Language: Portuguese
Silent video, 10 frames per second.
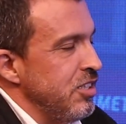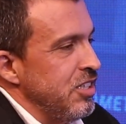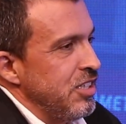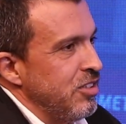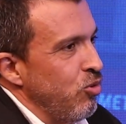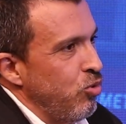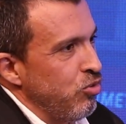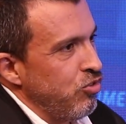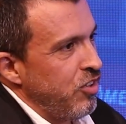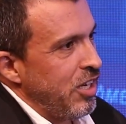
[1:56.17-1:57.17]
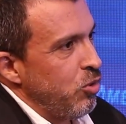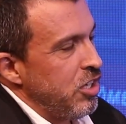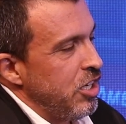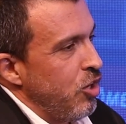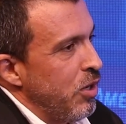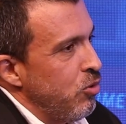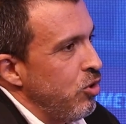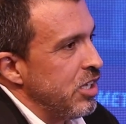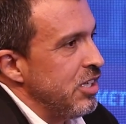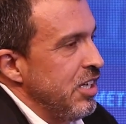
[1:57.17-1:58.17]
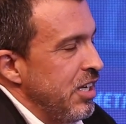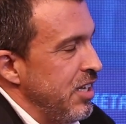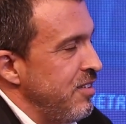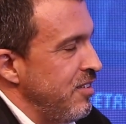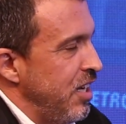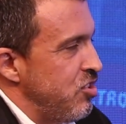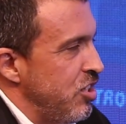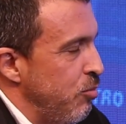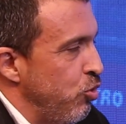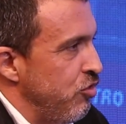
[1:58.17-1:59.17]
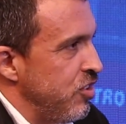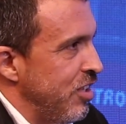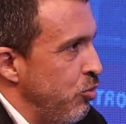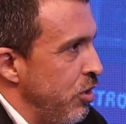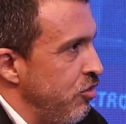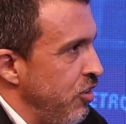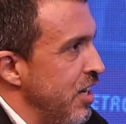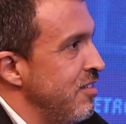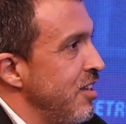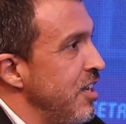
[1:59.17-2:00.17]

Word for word: Né? Então, quando vem a união agora recente da Boa Vista com a Equifax,